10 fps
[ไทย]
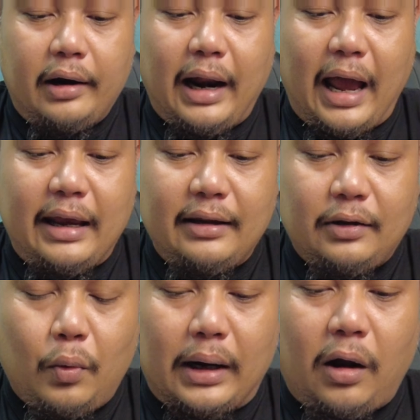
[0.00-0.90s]
ใน
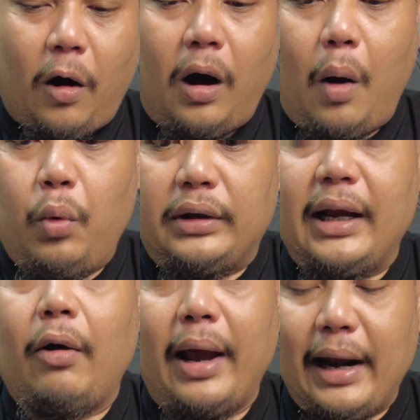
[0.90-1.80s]
ส่วนของอาวุธที่
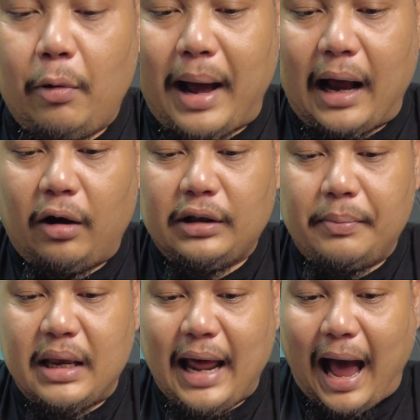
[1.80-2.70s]
เขาให้เรามาก็จะ
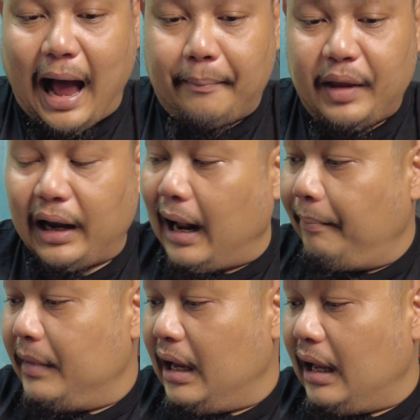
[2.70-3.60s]
มีดาบนะครับ
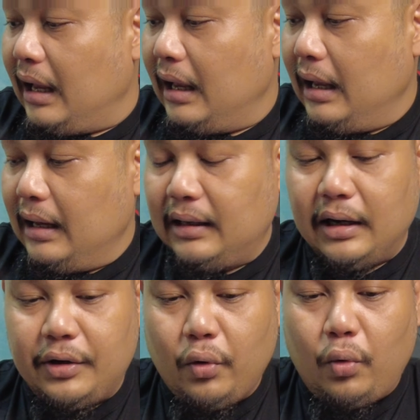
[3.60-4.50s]
นี่ถื
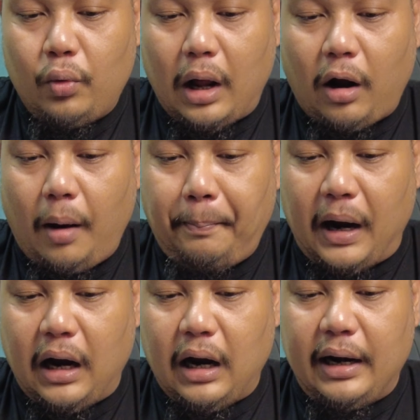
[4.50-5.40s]
ออยู่แล้วก็
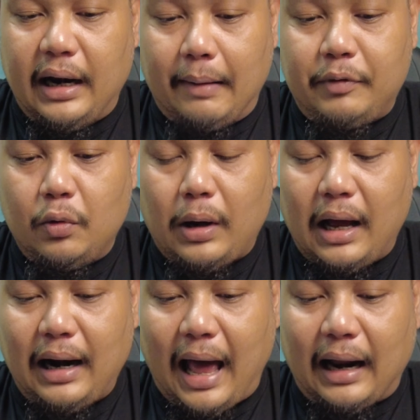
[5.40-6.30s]
ปืนเน็บอยู่
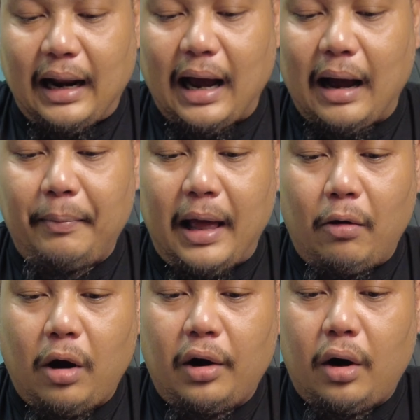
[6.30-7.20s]
ข้างหลังนะครับ แล้ว
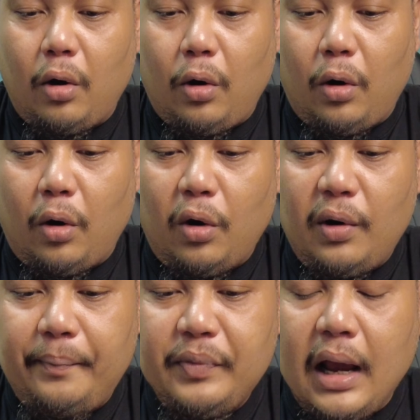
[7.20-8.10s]
ก็โร
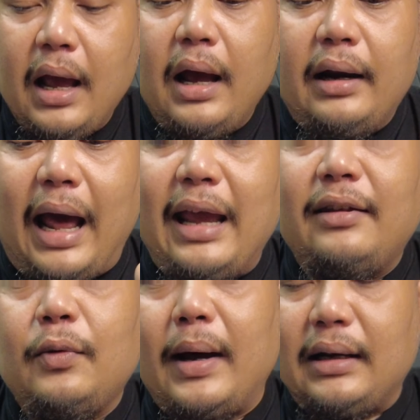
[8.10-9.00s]
ใน
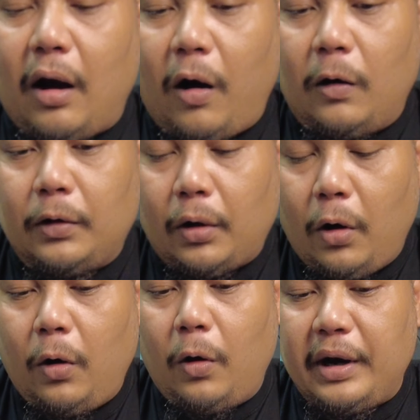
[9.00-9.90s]
ส่วนของ
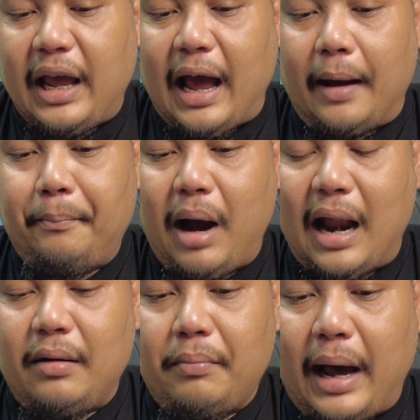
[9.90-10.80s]
โร่เนี่ยมั
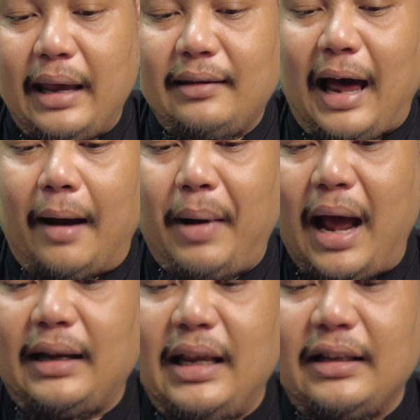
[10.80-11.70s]
นไม่สามา
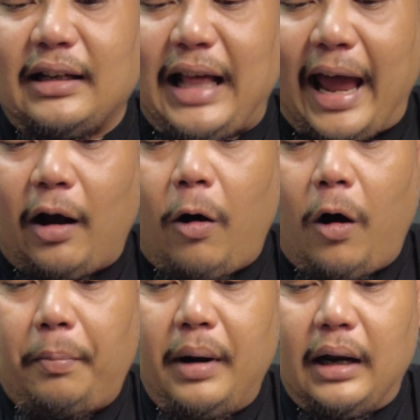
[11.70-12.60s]
รถที่จะแตกออ
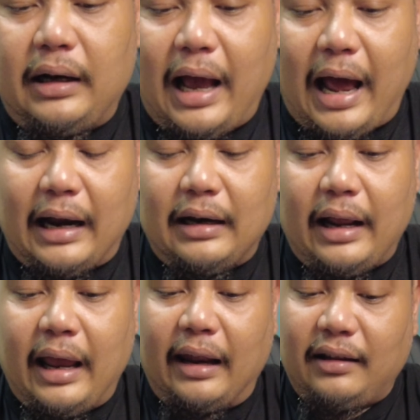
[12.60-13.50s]
กเหมือนงาน
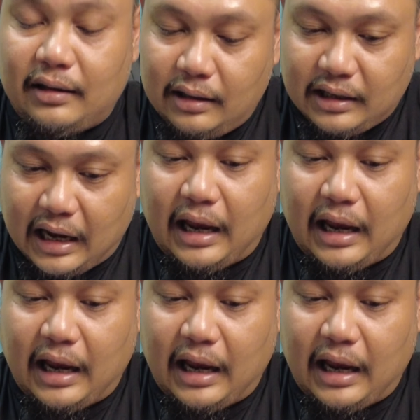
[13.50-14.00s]
HG